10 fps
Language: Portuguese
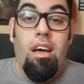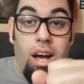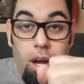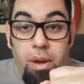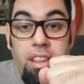
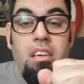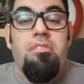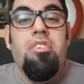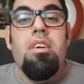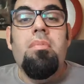Aguentem
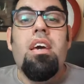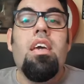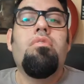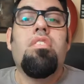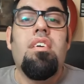firme
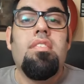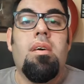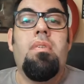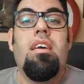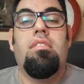aí, vocês
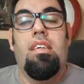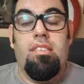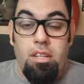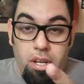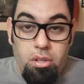também, vocês
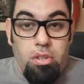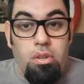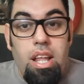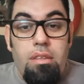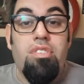que estão aí do
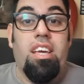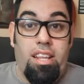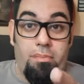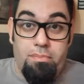outro lado, você que, tá,